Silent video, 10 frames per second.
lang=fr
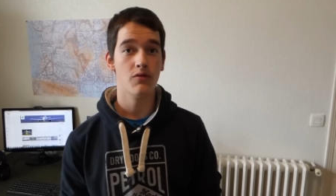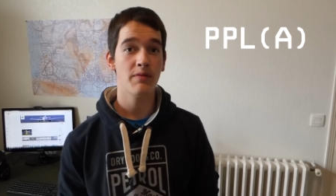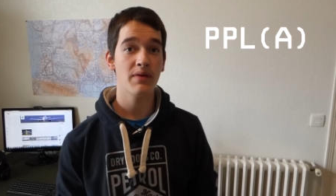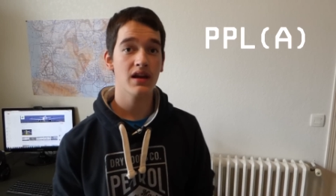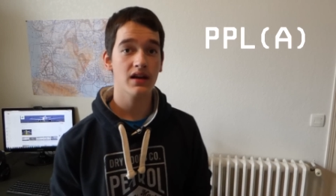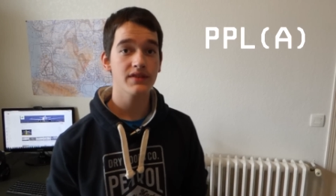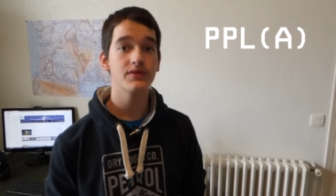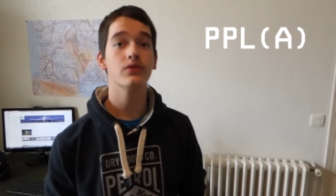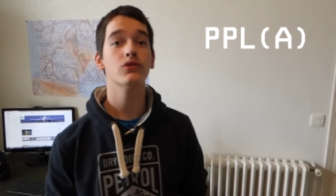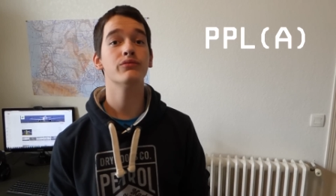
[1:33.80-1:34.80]
Le PPLA
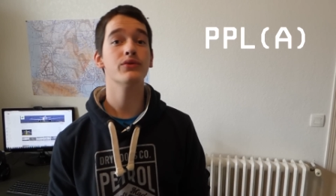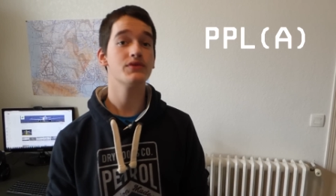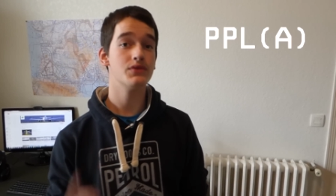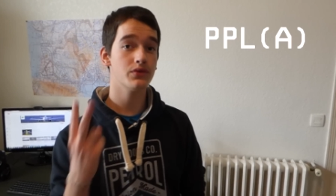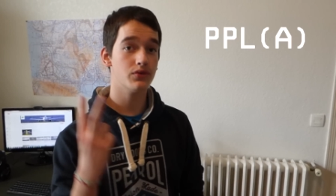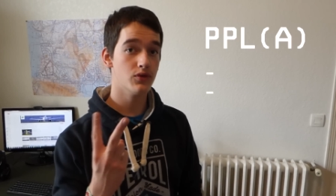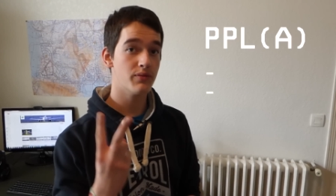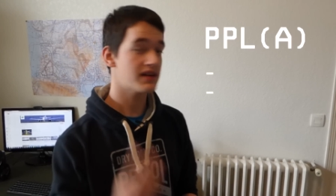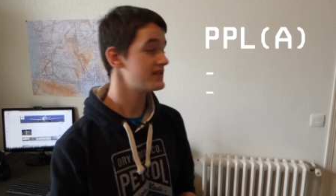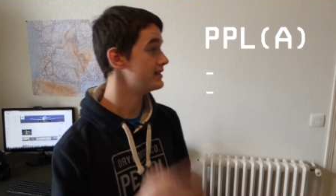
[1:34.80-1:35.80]
se compose de deux
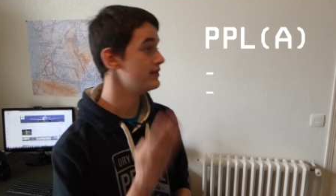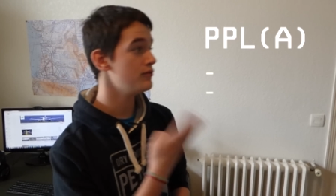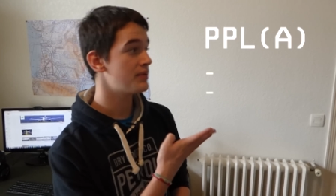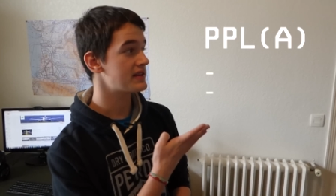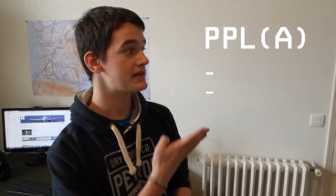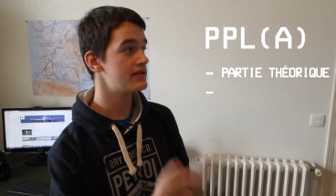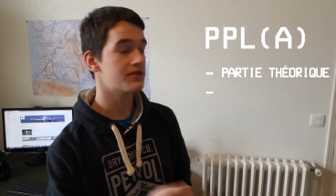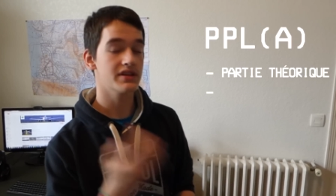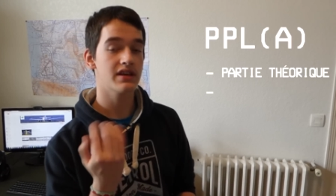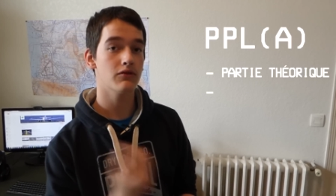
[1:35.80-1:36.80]
parties, une partie
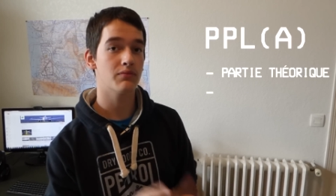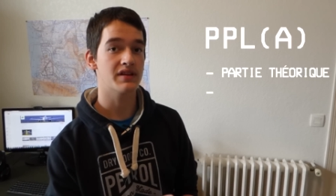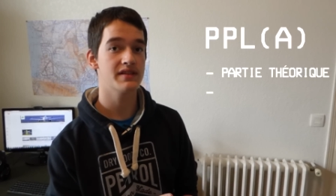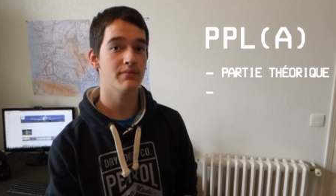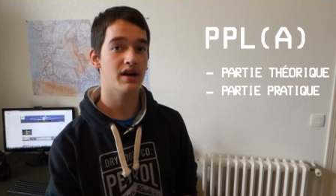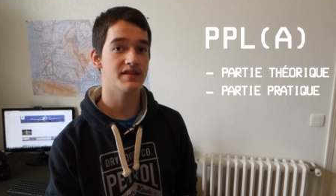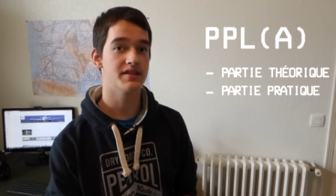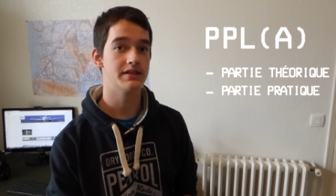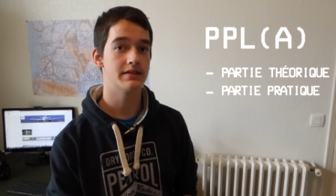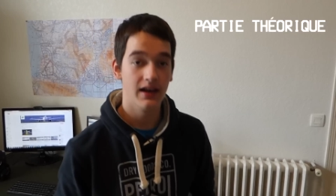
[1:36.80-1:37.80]
théorique et une partie
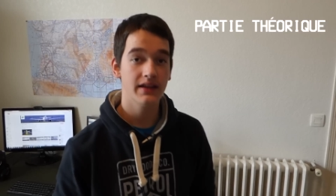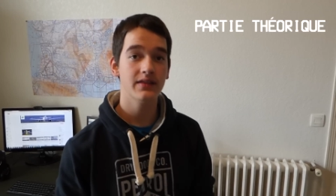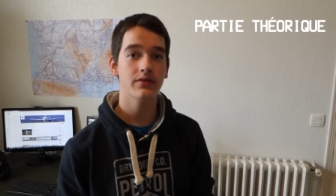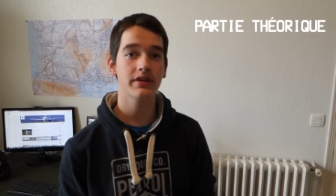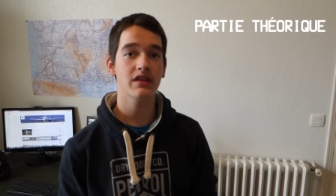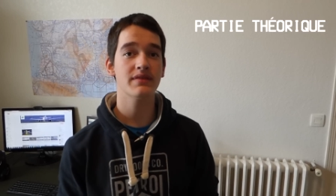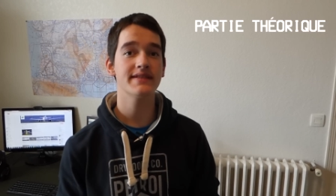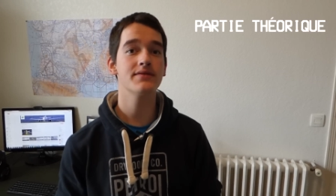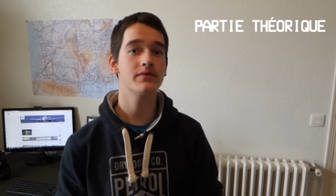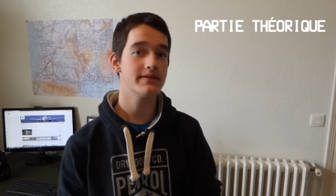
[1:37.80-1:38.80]
pratique. La théorie est
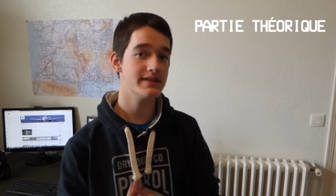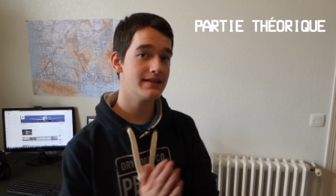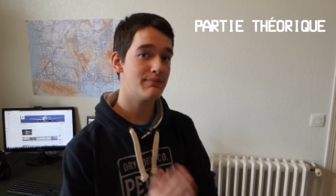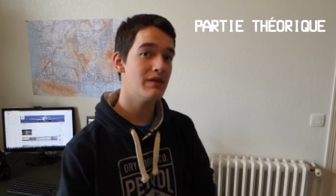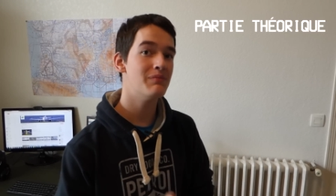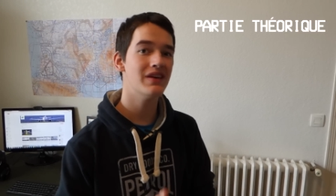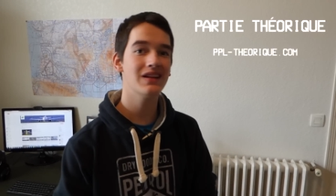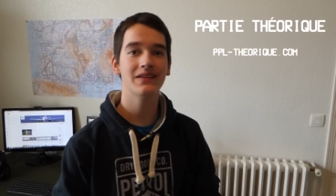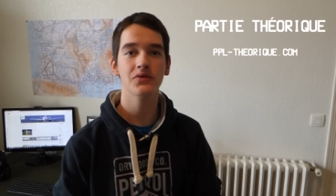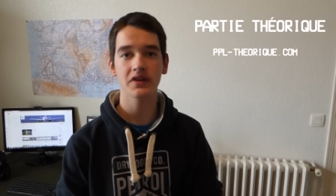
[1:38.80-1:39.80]
basée sur le site
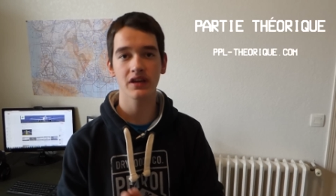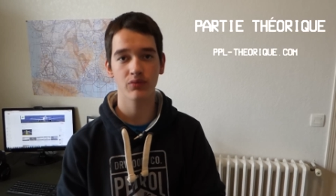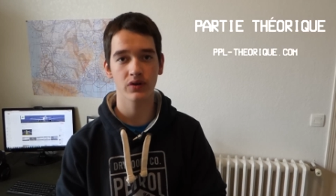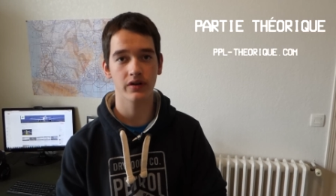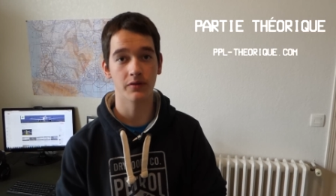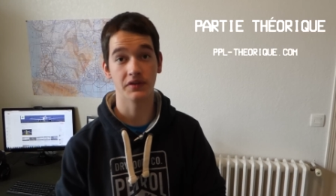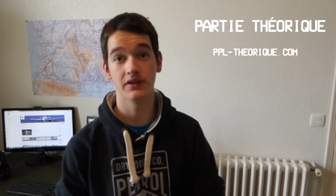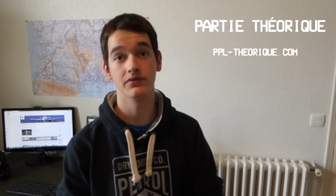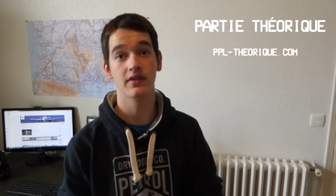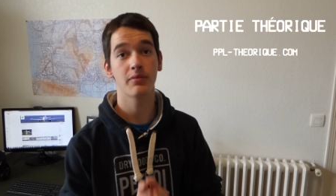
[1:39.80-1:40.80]
pplthéorique.com
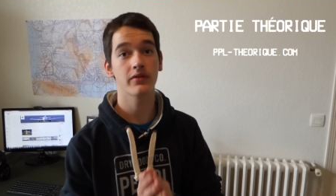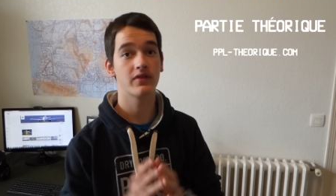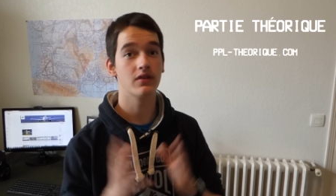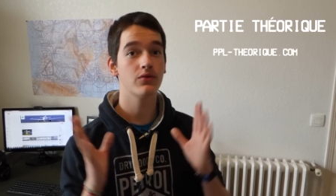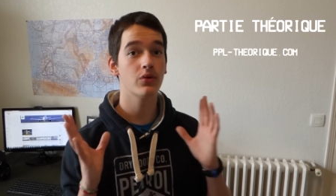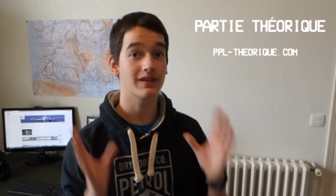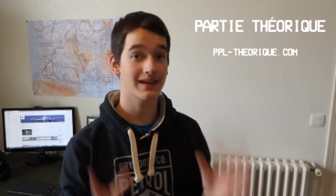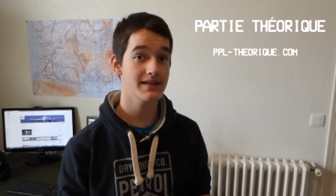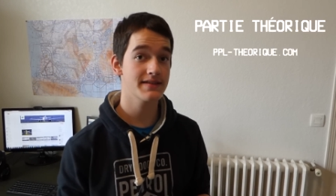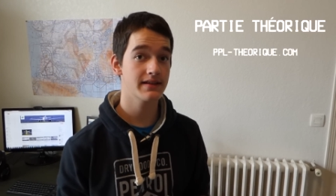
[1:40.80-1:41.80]
qui vous dispense des cours
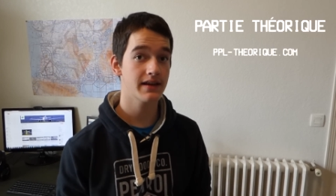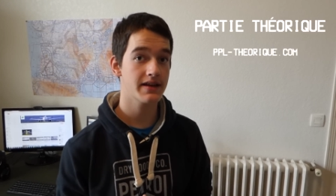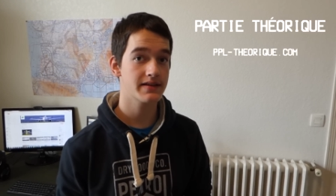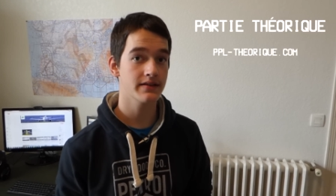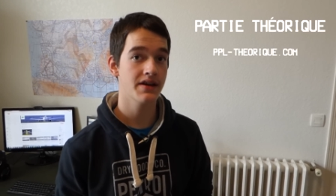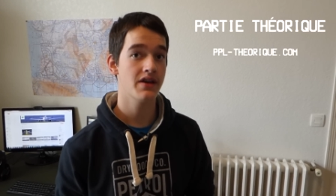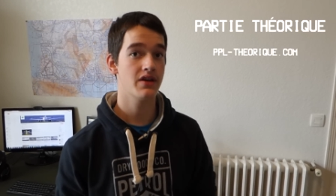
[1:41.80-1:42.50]
très intéressants